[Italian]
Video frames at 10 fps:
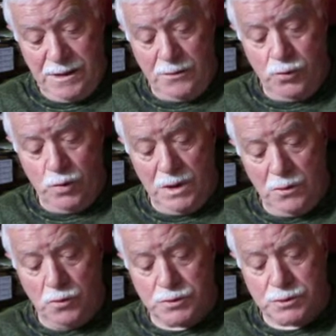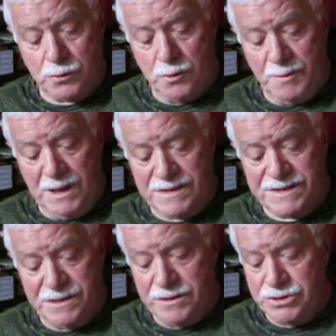il 2 agosto
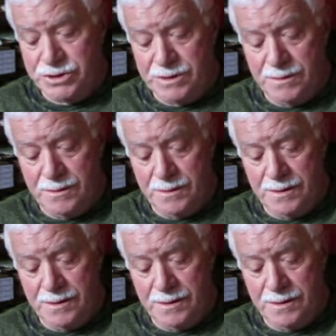2016